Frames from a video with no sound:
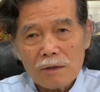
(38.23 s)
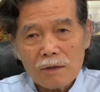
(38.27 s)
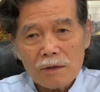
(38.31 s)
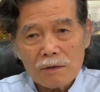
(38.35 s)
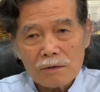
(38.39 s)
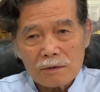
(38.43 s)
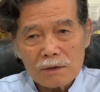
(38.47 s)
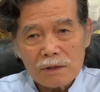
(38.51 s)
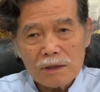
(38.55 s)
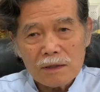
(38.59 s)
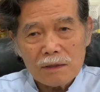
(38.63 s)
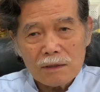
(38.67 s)

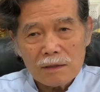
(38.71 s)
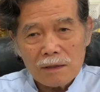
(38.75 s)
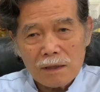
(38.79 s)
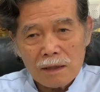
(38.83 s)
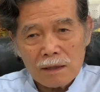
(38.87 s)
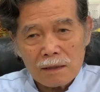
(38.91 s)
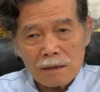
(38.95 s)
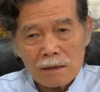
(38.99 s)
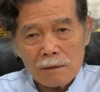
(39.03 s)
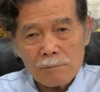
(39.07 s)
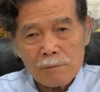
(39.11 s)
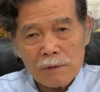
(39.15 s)
に
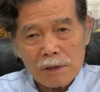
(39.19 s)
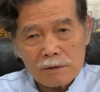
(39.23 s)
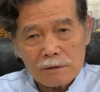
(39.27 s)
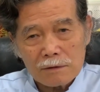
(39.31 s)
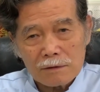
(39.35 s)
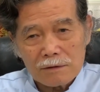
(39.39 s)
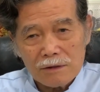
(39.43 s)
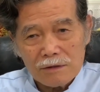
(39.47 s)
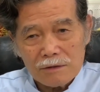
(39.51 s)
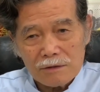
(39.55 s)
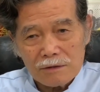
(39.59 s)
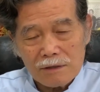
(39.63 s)
赤丸
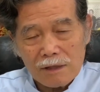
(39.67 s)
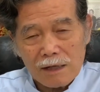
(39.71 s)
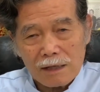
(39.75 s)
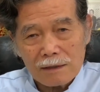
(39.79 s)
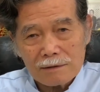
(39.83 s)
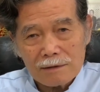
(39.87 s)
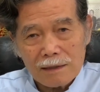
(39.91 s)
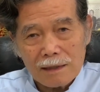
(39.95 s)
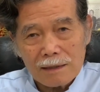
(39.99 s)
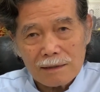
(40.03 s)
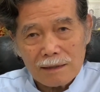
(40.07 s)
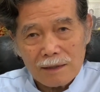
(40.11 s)
という落
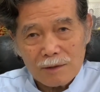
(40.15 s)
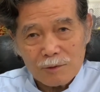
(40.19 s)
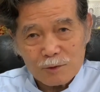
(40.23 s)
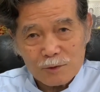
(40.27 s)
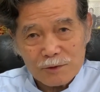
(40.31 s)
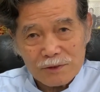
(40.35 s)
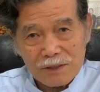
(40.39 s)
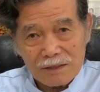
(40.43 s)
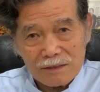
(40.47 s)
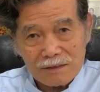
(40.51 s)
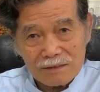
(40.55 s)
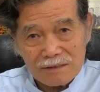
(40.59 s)
第点を
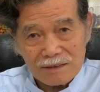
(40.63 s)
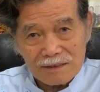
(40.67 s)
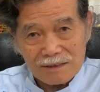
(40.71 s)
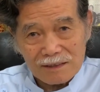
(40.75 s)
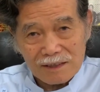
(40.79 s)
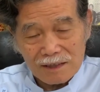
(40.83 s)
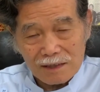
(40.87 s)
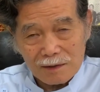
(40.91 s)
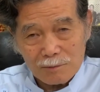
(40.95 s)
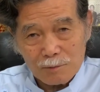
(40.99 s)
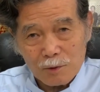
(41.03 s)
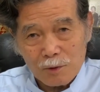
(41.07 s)
つけるんですけ
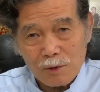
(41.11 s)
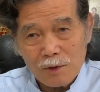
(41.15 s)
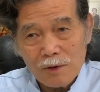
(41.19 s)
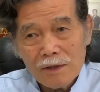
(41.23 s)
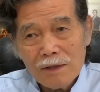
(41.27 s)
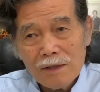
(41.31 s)
ども